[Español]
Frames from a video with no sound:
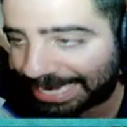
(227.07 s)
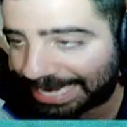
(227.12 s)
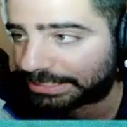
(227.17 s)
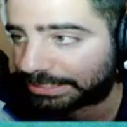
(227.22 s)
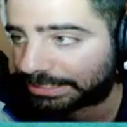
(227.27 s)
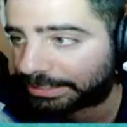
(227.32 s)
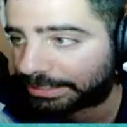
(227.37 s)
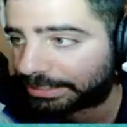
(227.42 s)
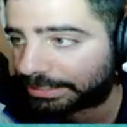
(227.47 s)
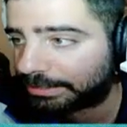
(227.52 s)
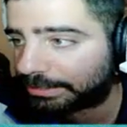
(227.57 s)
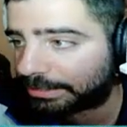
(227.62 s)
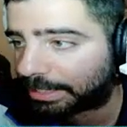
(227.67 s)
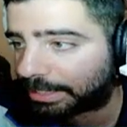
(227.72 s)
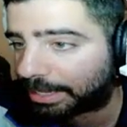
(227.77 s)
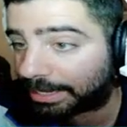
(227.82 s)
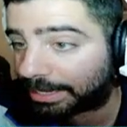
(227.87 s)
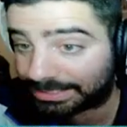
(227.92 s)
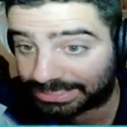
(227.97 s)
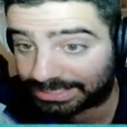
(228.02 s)
a la
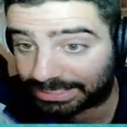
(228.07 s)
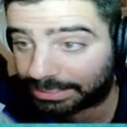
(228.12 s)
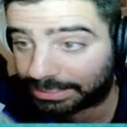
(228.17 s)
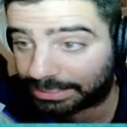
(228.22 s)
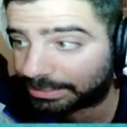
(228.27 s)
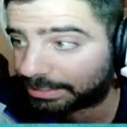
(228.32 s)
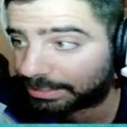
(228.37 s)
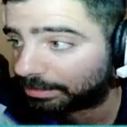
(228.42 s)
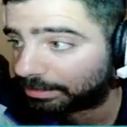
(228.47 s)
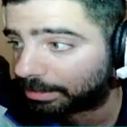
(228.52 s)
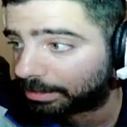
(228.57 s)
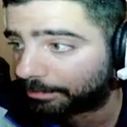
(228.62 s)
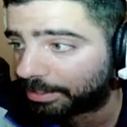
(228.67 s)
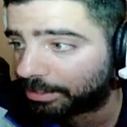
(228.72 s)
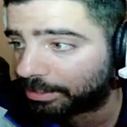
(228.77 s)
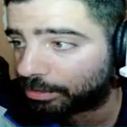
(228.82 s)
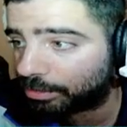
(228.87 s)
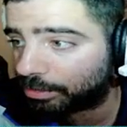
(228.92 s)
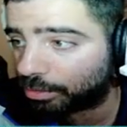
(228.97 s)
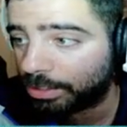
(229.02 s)
siguiente, al siguiente
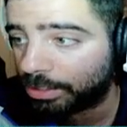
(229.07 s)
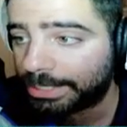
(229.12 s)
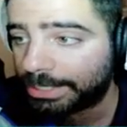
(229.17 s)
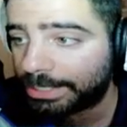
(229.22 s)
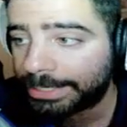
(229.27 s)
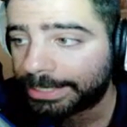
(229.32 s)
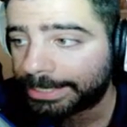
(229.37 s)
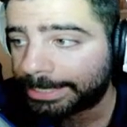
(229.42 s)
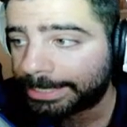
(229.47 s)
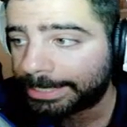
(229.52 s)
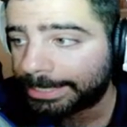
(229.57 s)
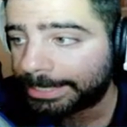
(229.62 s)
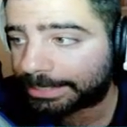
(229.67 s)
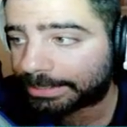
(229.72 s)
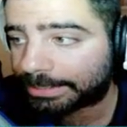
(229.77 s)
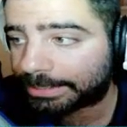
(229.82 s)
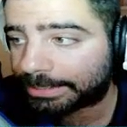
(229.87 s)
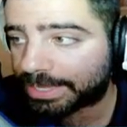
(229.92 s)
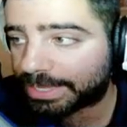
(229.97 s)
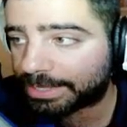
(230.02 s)
entrenamiento
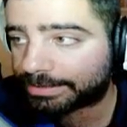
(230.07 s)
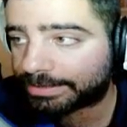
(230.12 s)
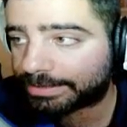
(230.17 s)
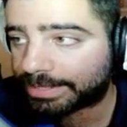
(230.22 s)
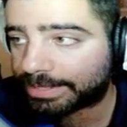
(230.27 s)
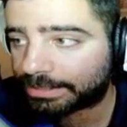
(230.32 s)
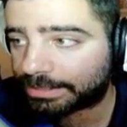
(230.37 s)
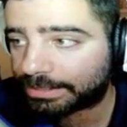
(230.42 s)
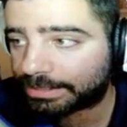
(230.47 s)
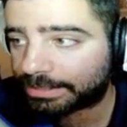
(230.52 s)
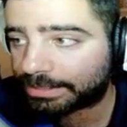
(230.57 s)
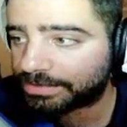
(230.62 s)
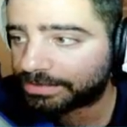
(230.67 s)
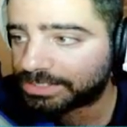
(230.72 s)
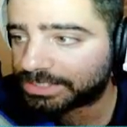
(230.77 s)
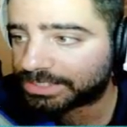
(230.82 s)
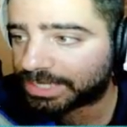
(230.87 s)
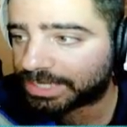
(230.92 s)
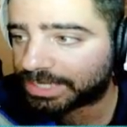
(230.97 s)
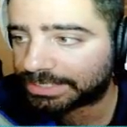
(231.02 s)
que también está aquí en
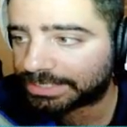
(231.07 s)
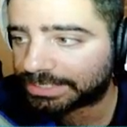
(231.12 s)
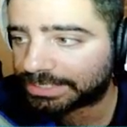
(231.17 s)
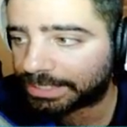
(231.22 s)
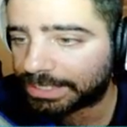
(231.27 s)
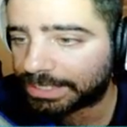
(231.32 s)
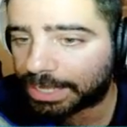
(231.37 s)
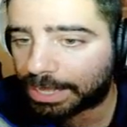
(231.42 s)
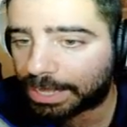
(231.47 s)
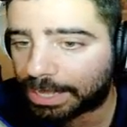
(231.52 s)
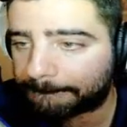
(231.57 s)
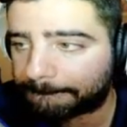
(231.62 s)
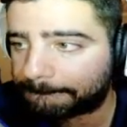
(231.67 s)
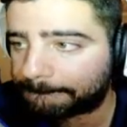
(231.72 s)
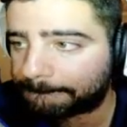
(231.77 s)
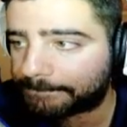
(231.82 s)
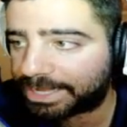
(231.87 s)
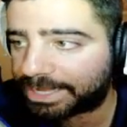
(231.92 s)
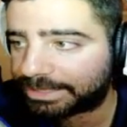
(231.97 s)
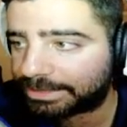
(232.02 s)
defensa, que sería
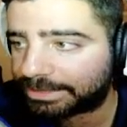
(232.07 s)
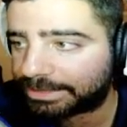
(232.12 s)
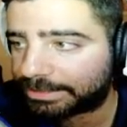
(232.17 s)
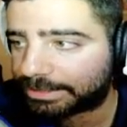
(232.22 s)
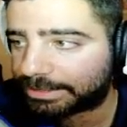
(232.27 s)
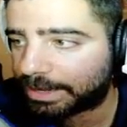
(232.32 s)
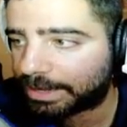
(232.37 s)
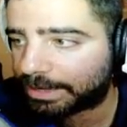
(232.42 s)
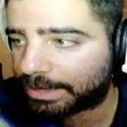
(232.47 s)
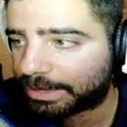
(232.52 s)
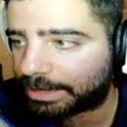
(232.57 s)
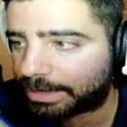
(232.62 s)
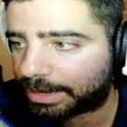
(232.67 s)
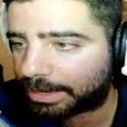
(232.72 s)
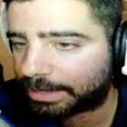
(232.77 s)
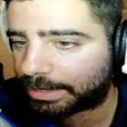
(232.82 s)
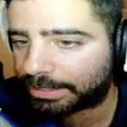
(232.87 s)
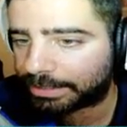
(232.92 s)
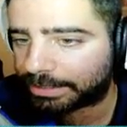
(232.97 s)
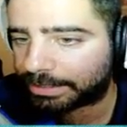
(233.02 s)
mantener
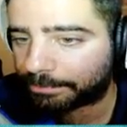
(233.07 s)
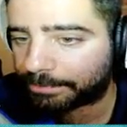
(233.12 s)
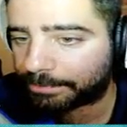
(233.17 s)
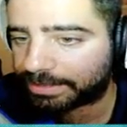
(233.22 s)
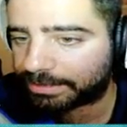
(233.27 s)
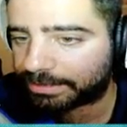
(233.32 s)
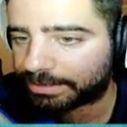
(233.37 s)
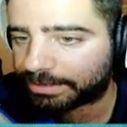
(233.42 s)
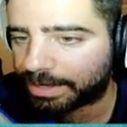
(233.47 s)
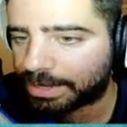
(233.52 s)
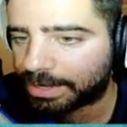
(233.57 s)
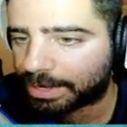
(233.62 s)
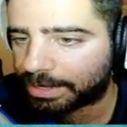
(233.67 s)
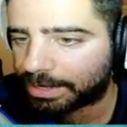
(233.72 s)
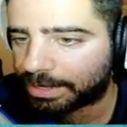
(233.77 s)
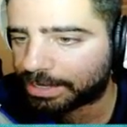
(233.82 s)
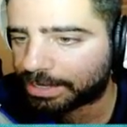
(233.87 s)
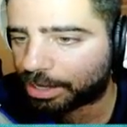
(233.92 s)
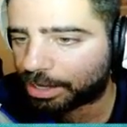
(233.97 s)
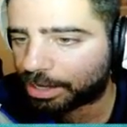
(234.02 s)
la línea. Mantener la
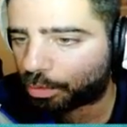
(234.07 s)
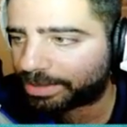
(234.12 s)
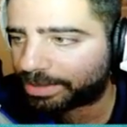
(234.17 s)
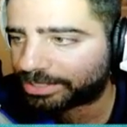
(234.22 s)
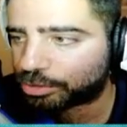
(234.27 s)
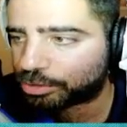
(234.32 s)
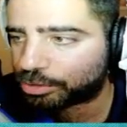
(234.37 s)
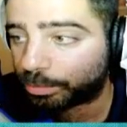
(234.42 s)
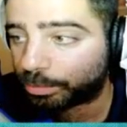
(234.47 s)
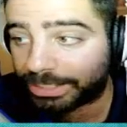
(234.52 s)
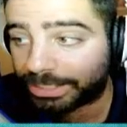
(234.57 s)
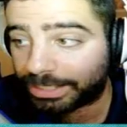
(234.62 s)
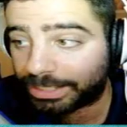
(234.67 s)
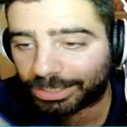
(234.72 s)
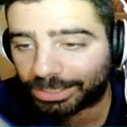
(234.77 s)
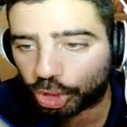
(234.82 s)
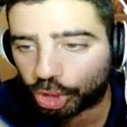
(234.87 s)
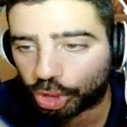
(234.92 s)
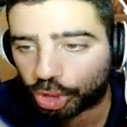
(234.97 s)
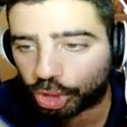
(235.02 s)
línea nos va a subir
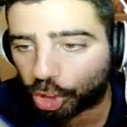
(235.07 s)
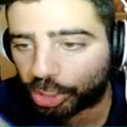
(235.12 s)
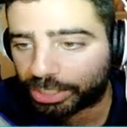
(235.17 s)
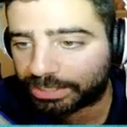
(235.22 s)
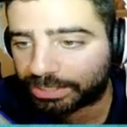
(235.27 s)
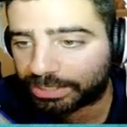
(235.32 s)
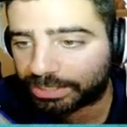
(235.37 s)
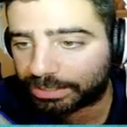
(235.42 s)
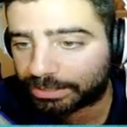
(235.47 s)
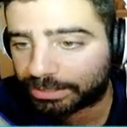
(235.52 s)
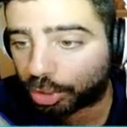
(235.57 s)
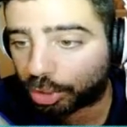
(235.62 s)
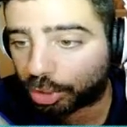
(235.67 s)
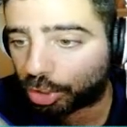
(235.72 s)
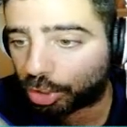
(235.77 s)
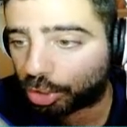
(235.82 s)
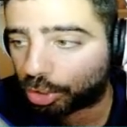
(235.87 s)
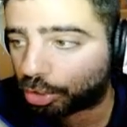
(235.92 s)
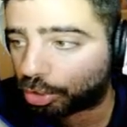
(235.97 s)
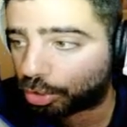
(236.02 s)
dos,
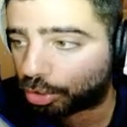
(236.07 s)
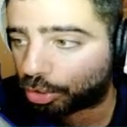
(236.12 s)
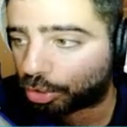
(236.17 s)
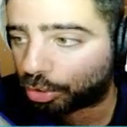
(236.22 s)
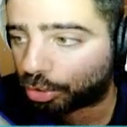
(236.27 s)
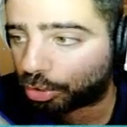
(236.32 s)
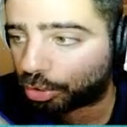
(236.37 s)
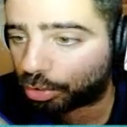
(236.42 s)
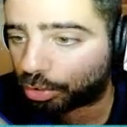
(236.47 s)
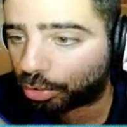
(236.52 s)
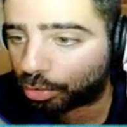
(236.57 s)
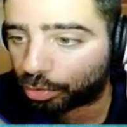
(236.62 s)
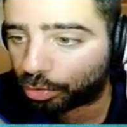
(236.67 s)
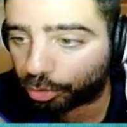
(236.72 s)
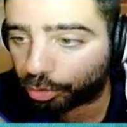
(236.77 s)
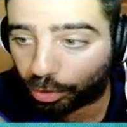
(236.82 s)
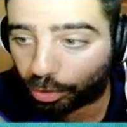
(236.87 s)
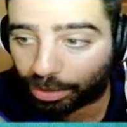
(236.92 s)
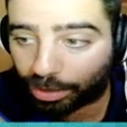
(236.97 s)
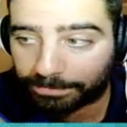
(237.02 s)
dos,
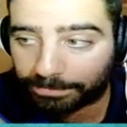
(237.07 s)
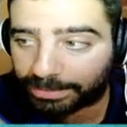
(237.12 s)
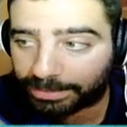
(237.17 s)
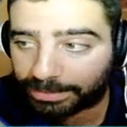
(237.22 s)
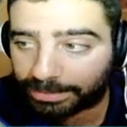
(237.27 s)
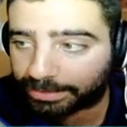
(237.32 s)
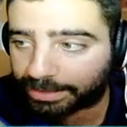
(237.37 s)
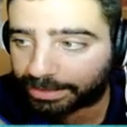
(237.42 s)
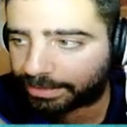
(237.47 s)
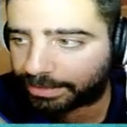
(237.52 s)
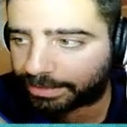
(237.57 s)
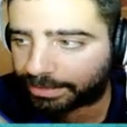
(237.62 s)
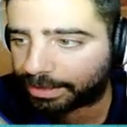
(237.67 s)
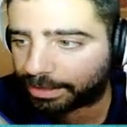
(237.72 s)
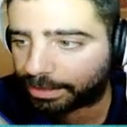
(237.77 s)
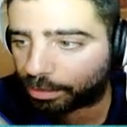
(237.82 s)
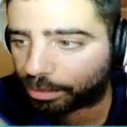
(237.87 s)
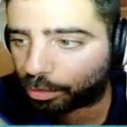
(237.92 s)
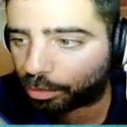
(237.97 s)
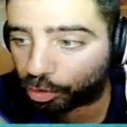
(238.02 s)
dos
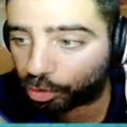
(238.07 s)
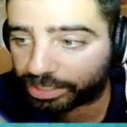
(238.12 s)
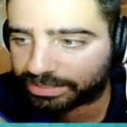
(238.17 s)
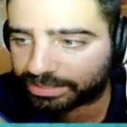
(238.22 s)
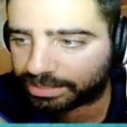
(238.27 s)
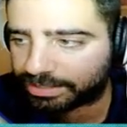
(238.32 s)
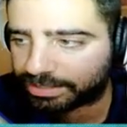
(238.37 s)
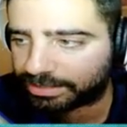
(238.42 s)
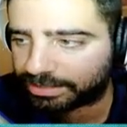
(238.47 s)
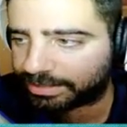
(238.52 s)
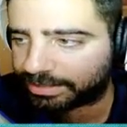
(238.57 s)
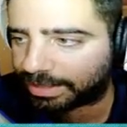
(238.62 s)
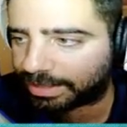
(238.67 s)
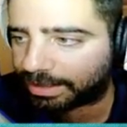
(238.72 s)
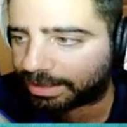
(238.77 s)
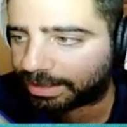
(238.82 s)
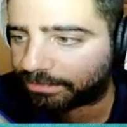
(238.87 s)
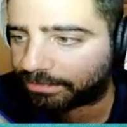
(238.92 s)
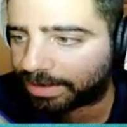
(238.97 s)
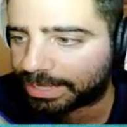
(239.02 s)
habilidades o dos
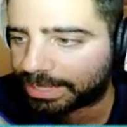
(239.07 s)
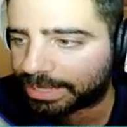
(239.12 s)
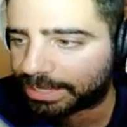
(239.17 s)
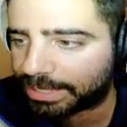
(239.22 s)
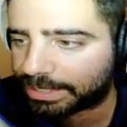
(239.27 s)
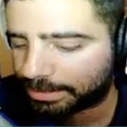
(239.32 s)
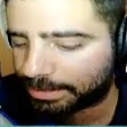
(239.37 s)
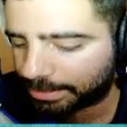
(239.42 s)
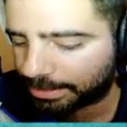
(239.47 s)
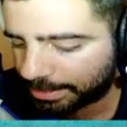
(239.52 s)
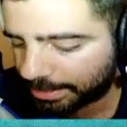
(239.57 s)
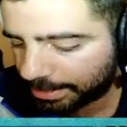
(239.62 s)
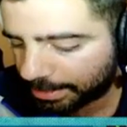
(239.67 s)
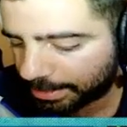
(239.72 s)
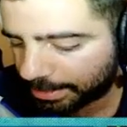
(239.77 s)
estadísticas blancas,